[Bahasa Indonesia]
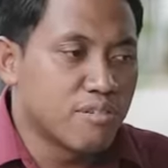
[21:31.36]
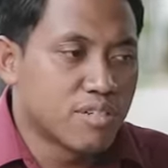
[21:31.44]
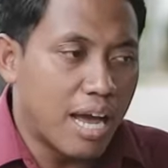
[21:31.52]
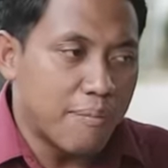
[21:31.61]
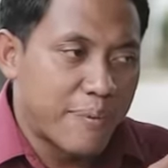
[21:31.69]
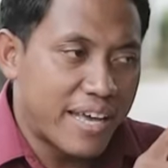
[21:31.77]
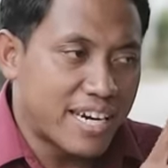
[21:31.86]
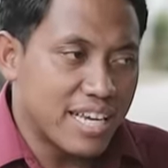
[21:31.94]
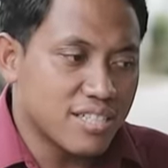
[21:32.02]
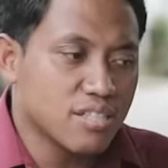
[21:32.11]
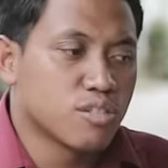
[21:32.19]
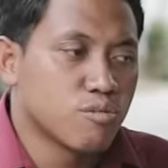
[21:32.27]
ku ndak
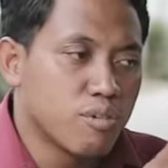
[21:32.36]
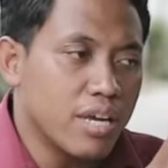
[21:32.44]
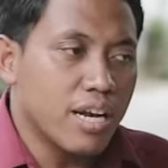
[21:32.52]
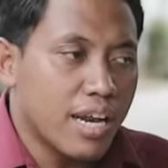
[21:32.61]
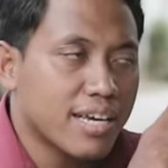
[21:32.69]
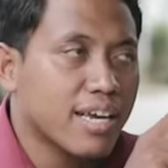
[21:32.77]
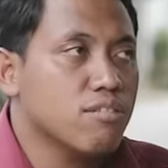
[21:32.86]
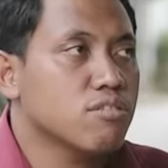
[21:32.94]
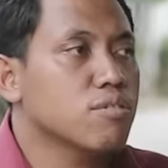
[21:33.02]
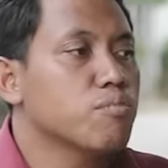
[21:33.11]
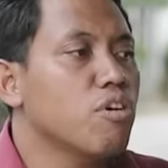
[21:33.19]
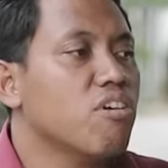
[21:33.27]
beres duit lenge yu
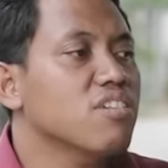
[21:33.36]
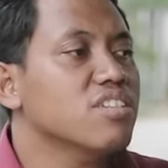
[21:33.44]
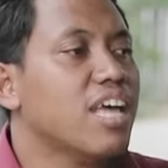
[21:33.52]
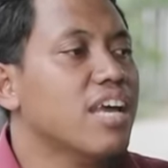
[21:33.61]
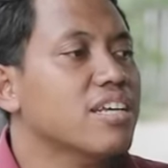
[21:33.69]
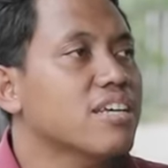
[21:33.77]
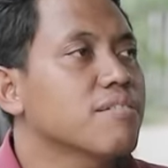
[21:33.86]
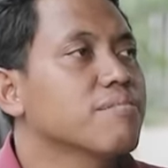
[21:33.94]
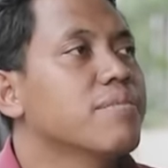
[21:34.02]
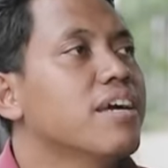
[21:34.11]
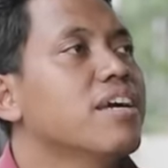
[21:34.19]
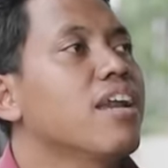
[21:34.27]
cemplok kontak nih
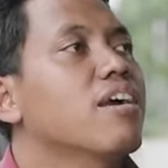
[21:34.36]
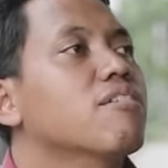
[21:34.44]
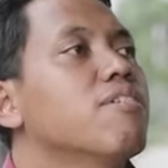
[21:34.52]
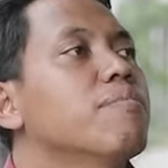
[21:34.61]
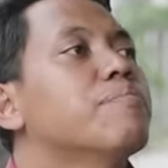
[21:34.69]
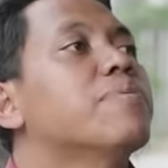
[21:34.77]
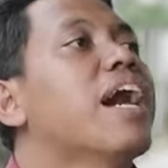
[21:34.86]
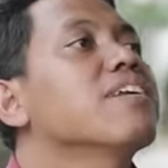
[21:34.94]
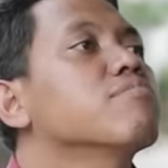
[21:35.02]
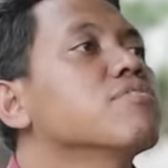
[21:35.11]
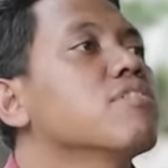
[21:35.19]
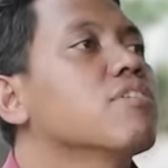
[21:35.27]
beh lah kowe biar
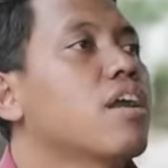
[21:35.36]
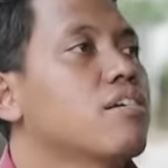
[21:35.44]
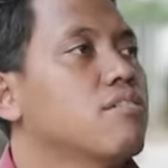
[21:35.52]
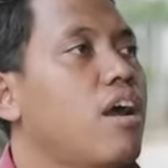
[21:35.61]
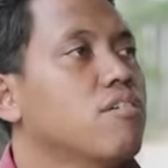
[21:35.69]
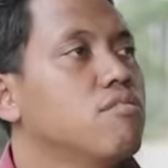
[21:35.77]
musuh karo